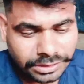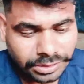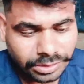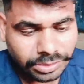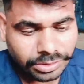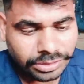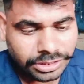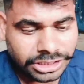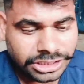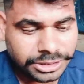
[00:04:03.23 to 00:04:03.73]

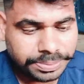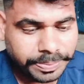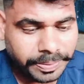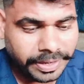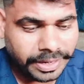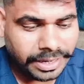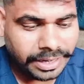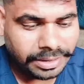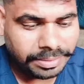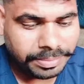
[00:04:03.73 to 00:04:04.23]
तो
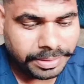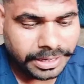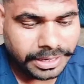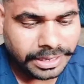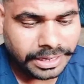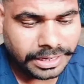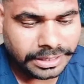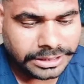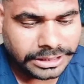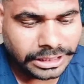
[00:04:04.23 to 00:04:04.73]
रिचपाल
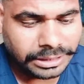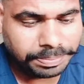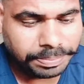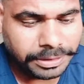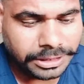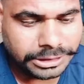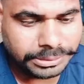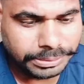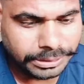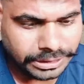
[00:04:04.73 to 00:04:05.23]
महला सर
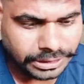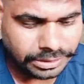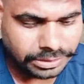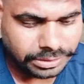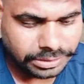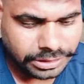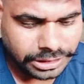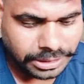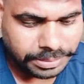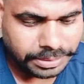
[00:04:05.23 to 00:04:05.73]
प्लीज़
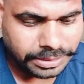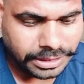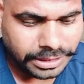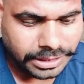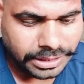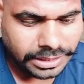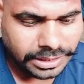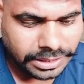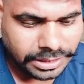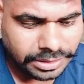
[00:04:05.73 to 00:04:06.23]
बताओ क्या
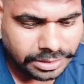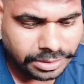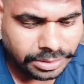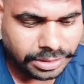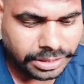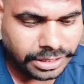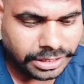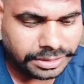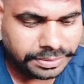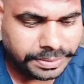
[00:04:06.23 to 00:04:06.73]
बताना है
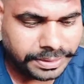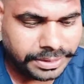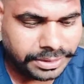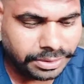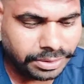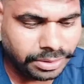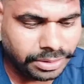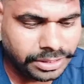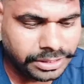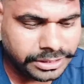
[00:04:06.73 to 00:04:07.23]
और एक
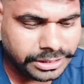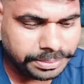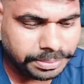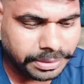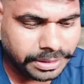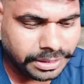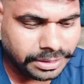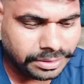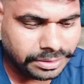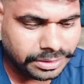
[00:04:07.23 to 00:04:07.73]
वीडियो ऑयल से
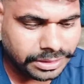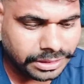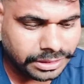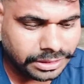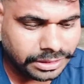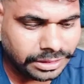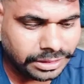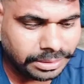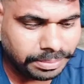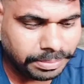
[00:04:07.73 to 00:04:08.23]
बनाओ
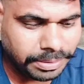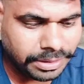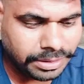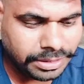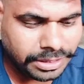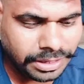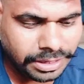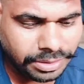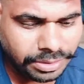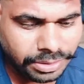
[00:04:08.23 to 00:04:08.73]
कितने नंबर
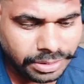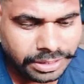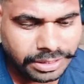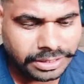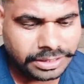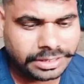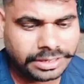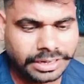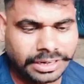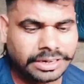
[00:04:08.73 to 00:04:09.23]
का
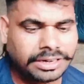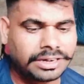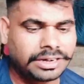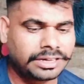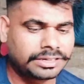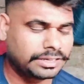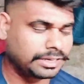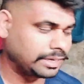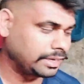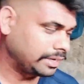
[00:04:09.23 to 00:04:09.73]
ऑयल कहाँ
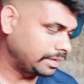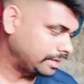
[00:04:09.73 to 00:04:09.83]
आता